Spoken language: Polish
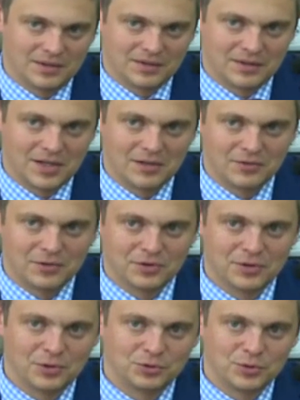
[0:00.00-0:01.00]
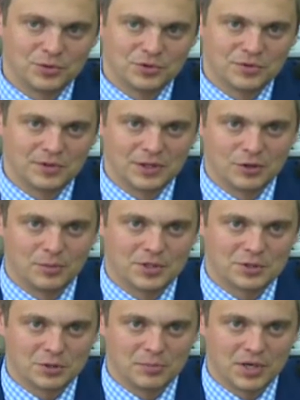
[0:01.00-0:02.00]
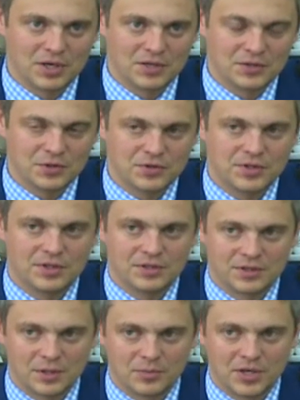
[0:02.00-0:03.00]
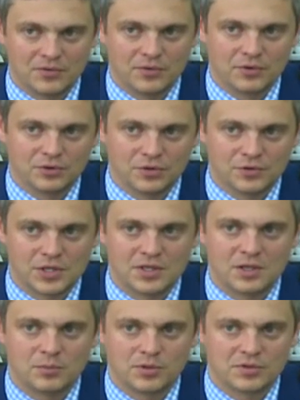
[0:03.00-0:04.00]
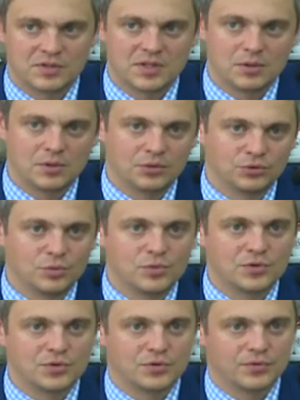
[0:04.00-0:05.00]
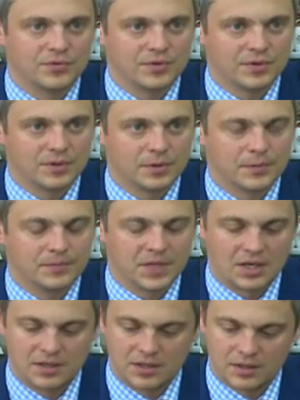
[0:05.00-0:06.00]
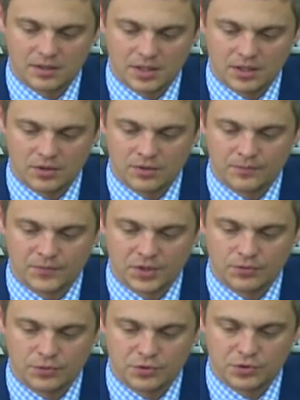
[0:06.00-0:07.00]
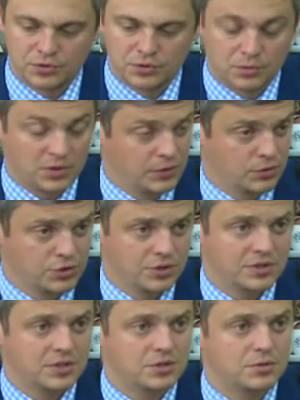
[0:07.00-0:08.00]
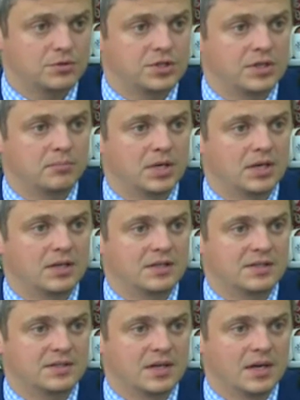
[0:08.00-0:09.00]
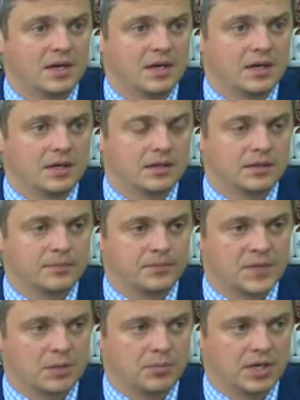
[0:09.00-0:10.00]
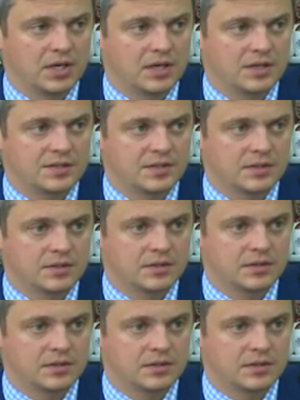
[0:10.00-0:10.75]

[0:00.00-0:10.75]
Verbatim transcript: na lewo do autobusów dalekobieżnych PKS-owskich, na prawo do wszelkich pozostałych autobusów, jakie, jakie funkcjonują. Niewykluczone zresztą, że PKS, PKS y,